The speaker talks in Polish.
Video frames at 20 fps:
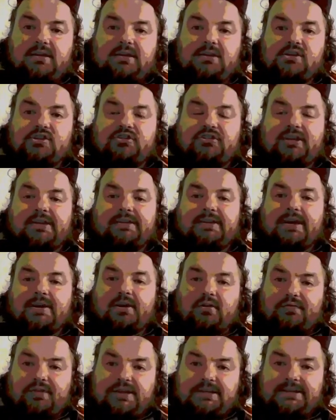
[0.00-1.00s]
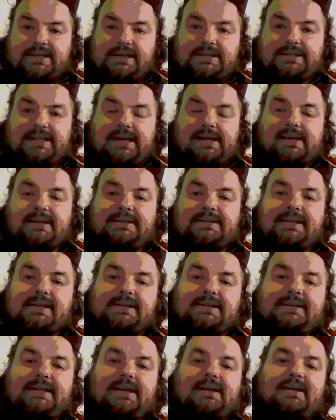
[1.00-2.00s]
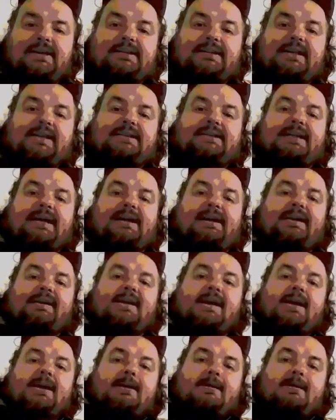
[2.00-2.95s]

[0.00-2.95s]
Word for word: i sztandarowe i tak dalej, i tak dalej, i tak dalej.